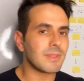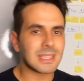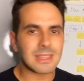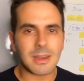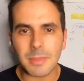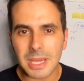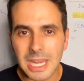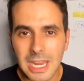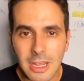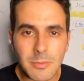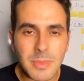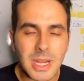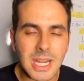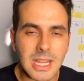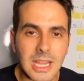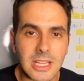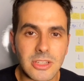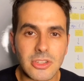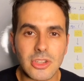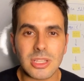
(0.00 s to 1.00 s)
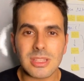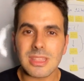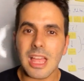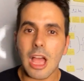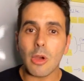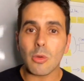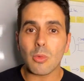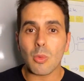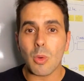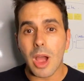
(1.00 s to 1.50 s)
trabalhar no mercado
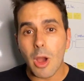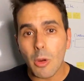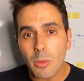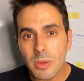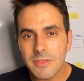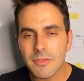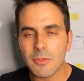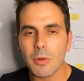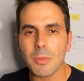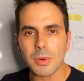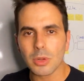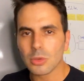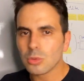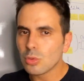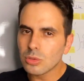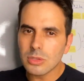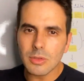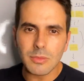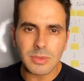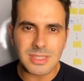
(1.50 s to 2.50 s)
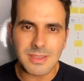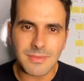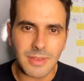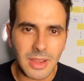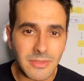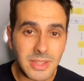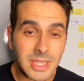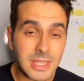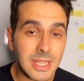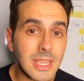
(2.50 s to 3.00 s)
digital, qual infoproduto que você vai
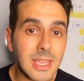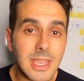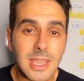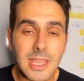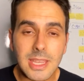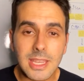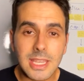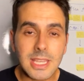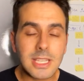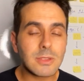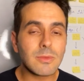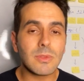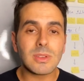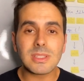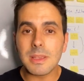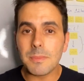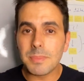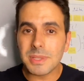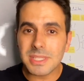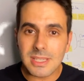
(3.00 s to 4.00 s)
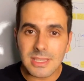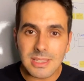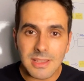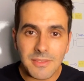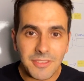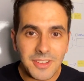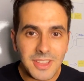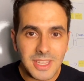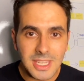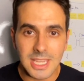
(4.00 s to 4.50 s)
vender, isso você precisa
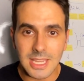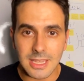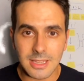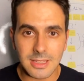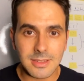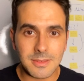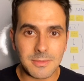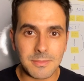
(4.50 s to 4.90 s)
definir.